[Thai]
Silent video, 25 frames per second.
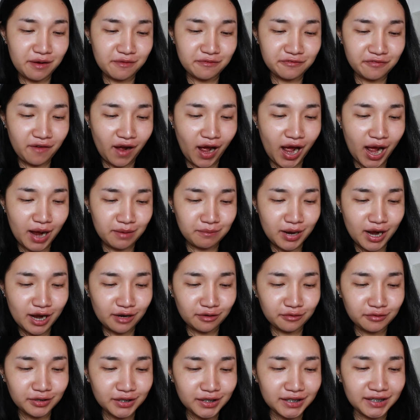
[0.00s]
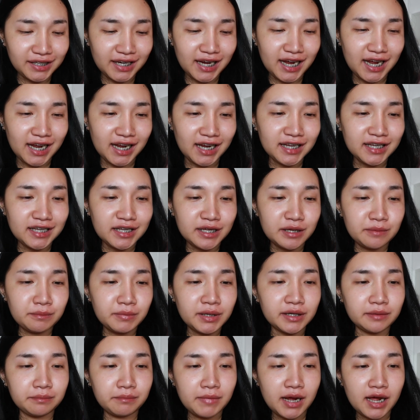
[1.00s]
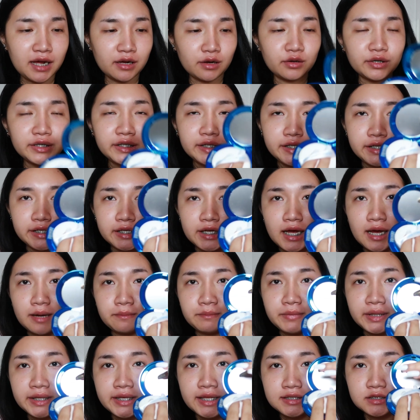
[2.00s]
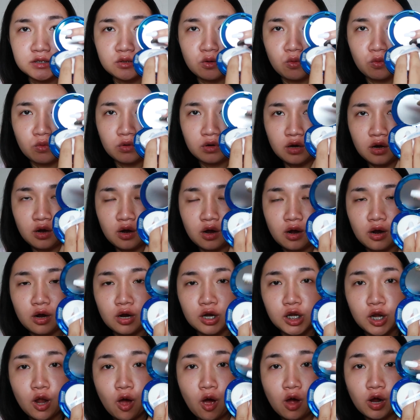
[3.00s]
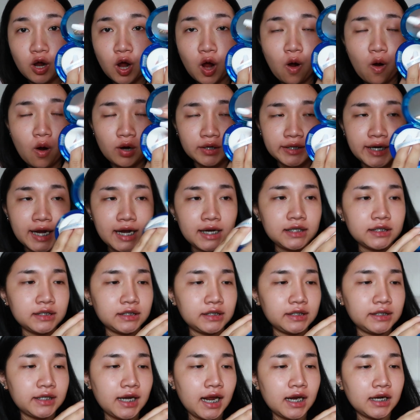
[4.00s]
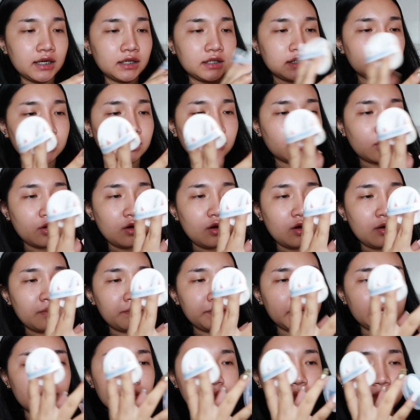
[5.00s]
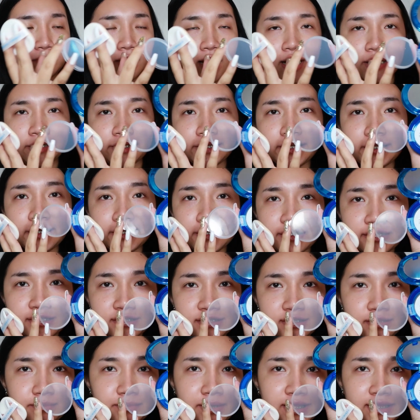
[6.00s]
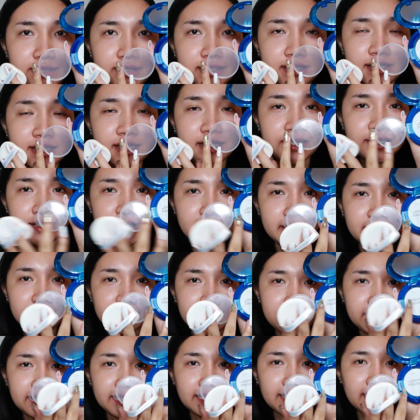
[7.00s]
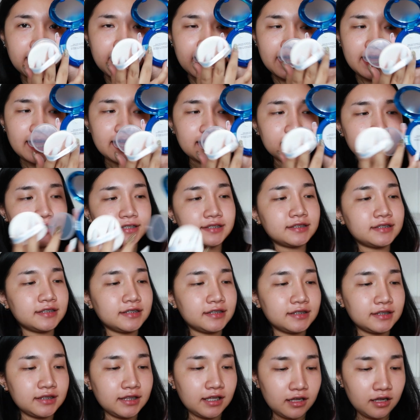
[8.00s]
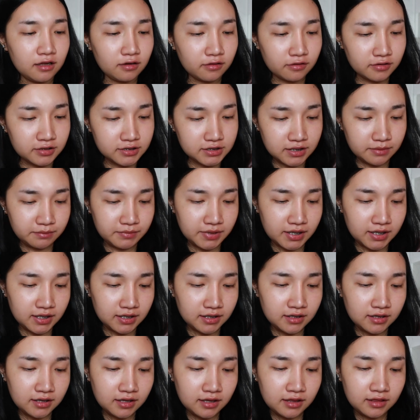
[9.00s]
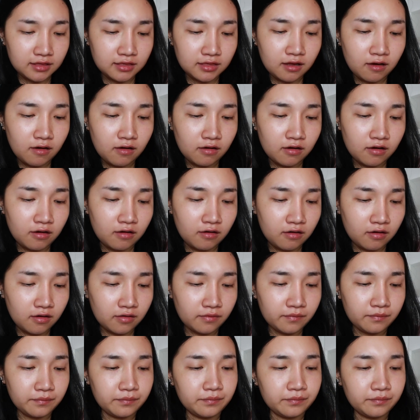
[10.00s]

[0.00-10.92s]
แบบฟ้ามากเวอร์นะคะ เปิดมาก็ดีนะคะ มีกระจกก็ลอกออกได้เลยนะ ก็เปิดมานี่ ก็จะเป็นอย่างนี้นะคะ แล้วเราก็จะมาลอกออก